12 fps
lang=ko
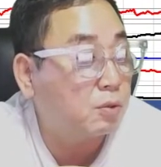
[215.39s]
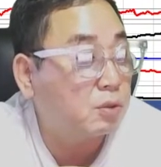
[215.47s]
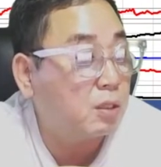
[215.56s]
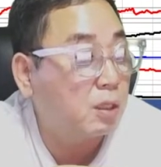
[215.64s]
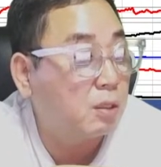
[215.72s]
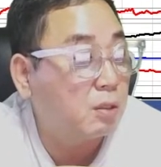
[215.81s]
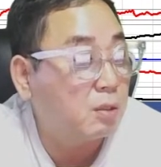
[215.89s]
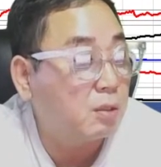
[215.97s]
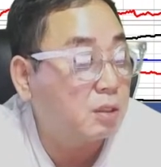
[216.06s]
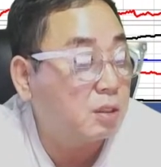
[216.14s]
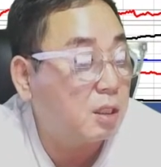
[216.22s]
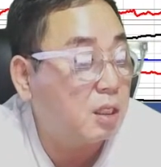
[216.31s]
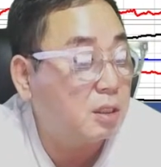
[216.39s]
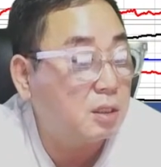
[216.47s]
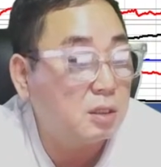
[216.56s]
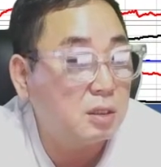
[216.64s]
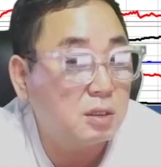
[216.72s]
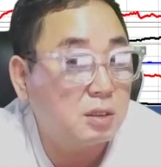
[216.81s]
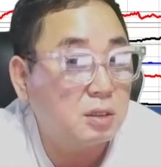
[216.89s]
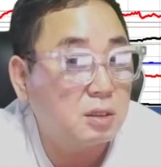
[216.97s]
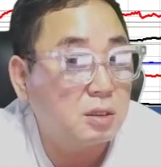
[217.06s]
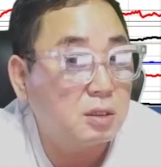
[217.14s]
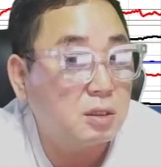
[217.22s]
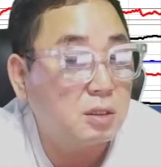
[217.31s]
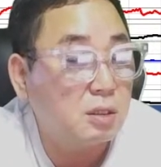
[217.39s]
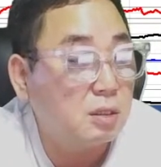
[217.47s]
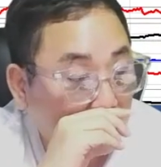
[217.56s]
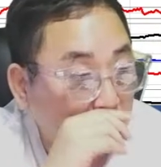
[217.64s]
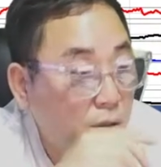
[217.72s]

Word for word: 어떻게 해요. 큰일 날 짓이지.